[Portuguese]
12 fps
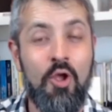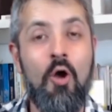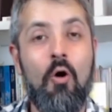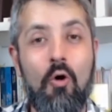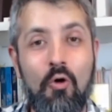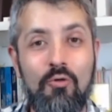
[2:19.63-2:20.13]

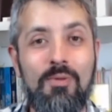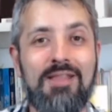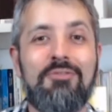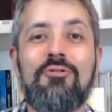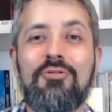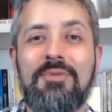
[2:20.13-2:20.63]
Ou uma
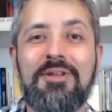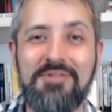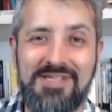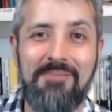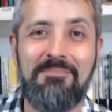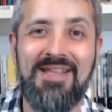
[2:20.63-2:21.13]
turma
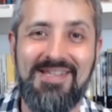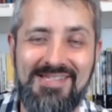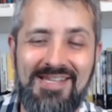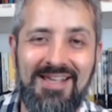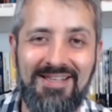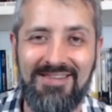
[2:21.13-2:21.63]
nos
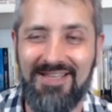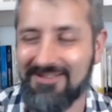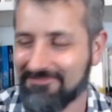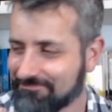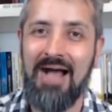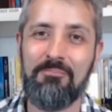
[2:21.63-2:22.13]

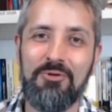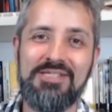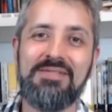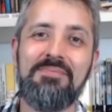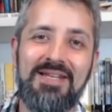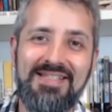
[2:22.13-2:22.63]
apresenta a
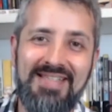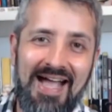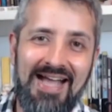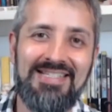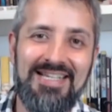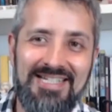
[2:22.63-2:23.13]

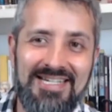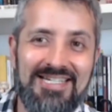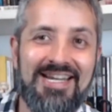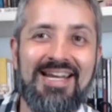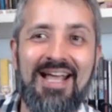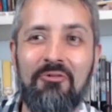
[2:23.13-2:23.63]
possibilidade da gente
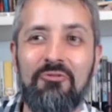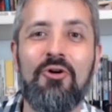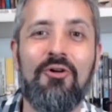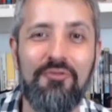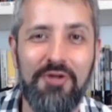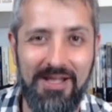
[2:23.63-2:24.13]
criar um
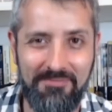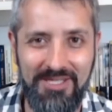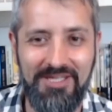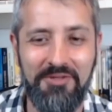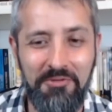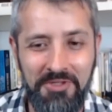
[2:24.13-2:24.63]
novo
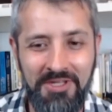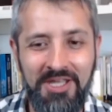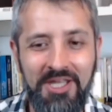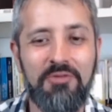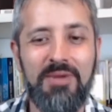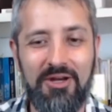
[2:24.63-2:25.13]
caminho
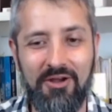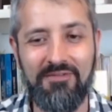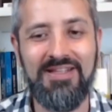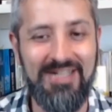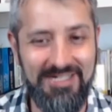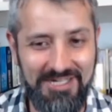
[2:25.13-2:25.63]
e uma
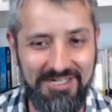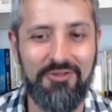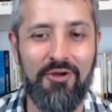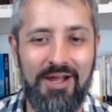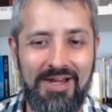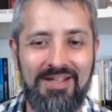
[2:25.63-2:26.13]
nova
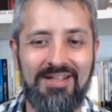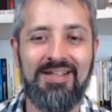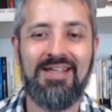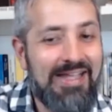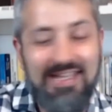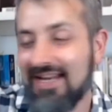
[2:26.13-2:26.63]
trajetória.
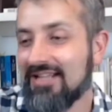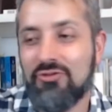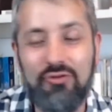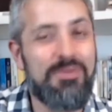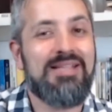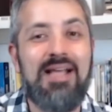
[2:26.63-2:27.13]
Aquela
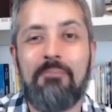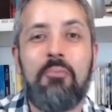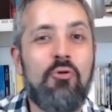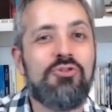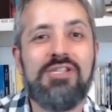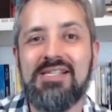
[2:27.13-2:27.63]
turma tá
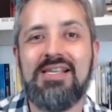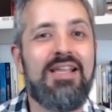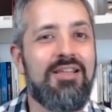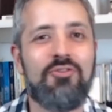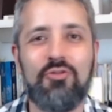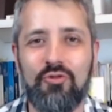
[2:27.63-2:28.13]

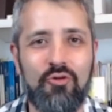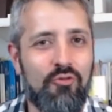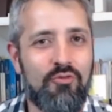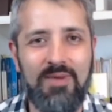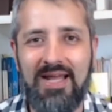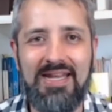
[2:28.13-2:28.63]
pulsando
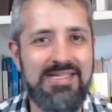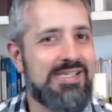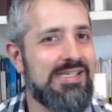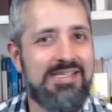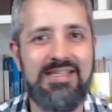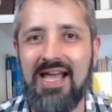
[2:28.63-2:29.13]
uma
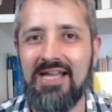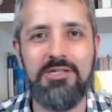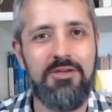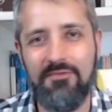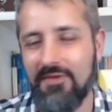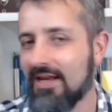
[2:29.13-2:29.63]
necessidade
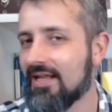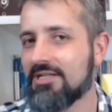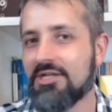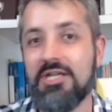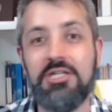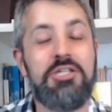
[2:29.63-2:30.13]

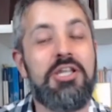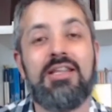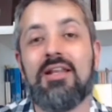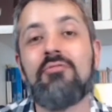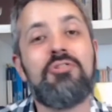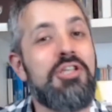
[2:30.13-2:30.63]
diferente que a gente
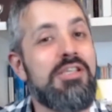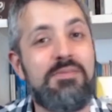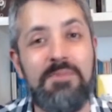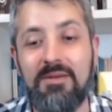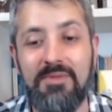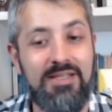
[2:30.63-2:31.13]
ainda não tinha
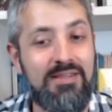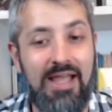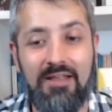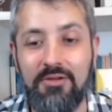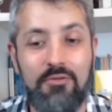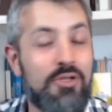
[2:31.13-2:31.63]

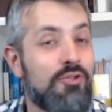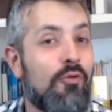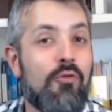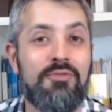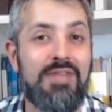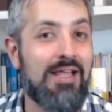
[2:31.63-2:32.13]
experimentado enquanto
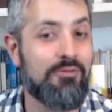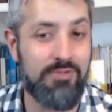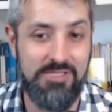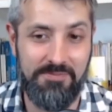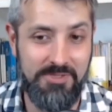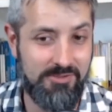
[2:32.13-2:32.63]
contato com
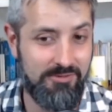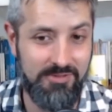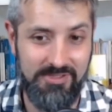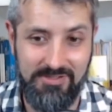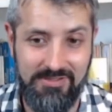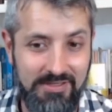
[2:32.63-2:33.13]
as
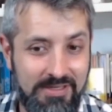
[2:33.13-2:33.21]
pessoas.